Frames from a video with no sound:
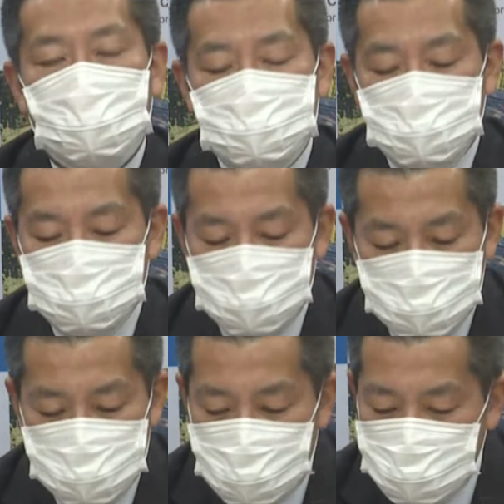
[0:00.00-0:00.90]
もち
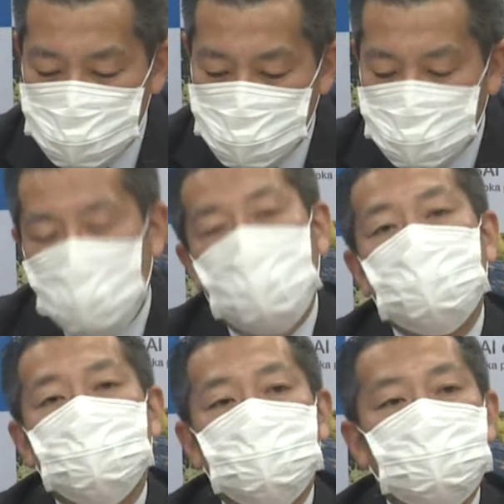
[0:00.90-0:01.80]
ろん定員等は
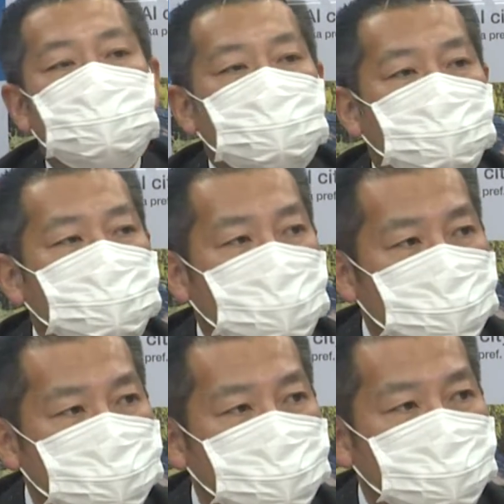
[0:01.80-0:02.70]
新型コロナ
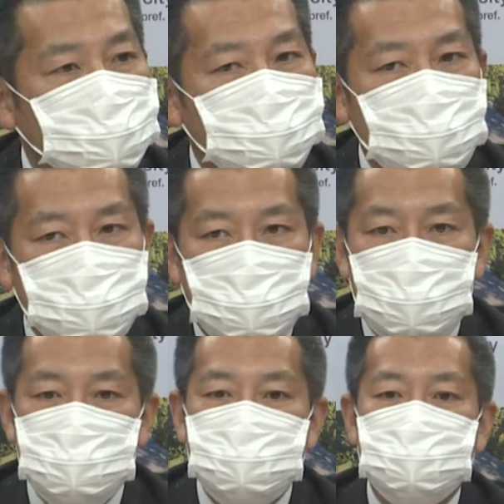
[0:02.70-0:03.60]
の状況次第でも
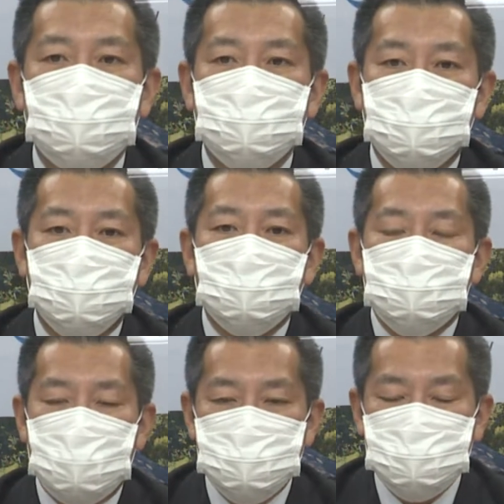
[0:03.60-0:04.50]
ありますけれども、
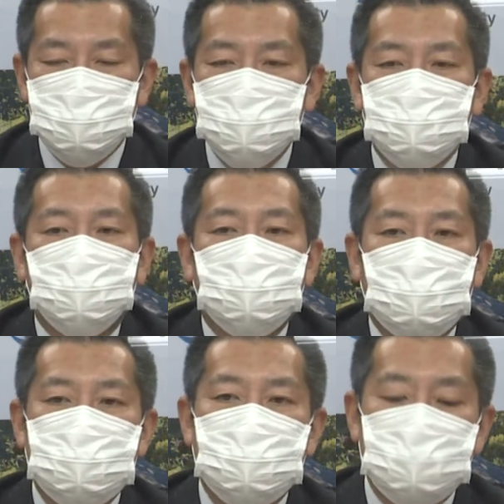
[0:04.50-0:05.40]
なるべく多くの
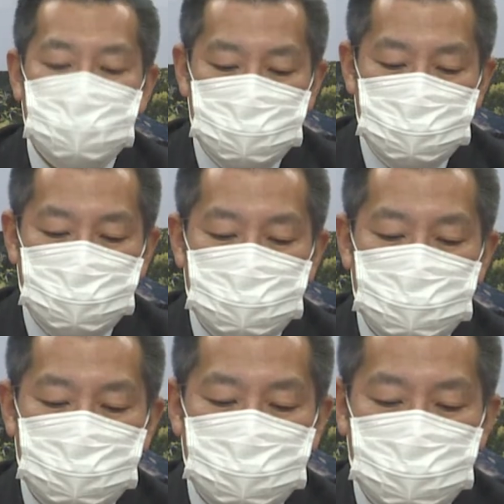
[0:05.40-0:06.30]
方々
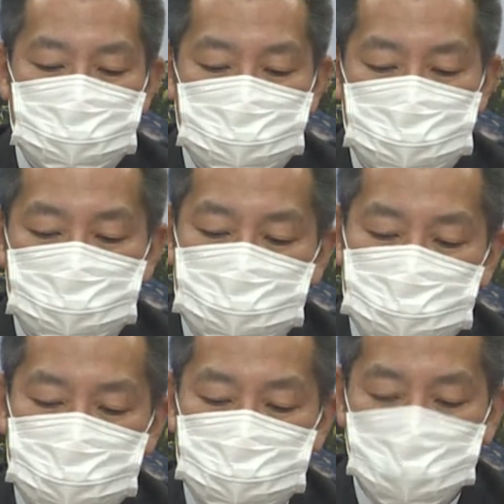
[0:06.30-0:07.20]
に
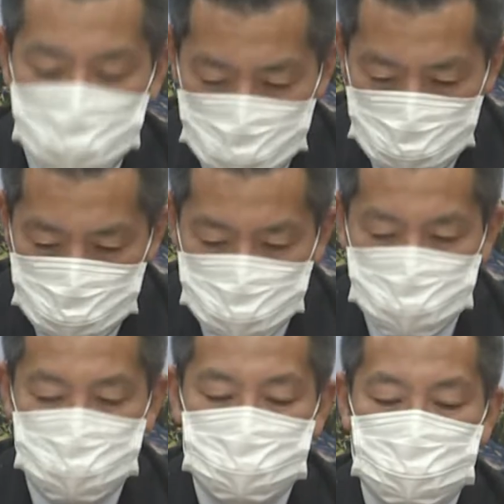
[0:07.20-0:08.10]
ご講演お
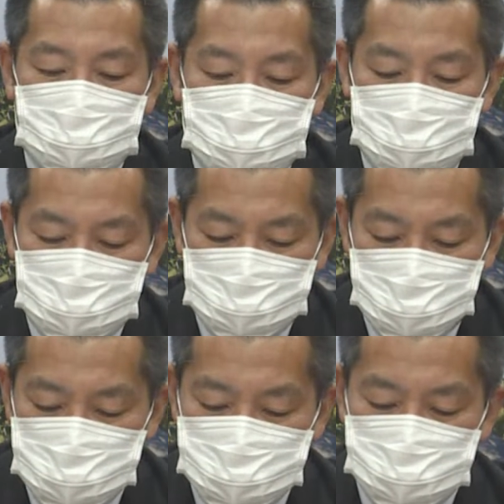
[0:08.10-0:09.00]
聞きいただければと
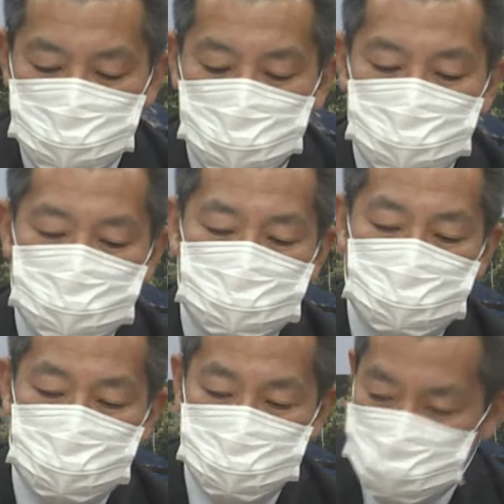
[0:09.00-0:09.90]
いうふうに思っ
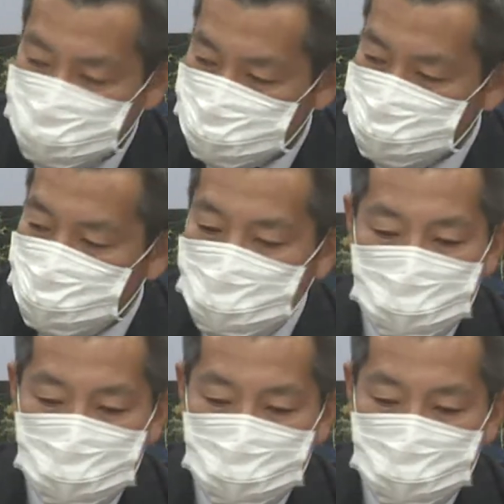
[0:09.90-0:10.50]
ています。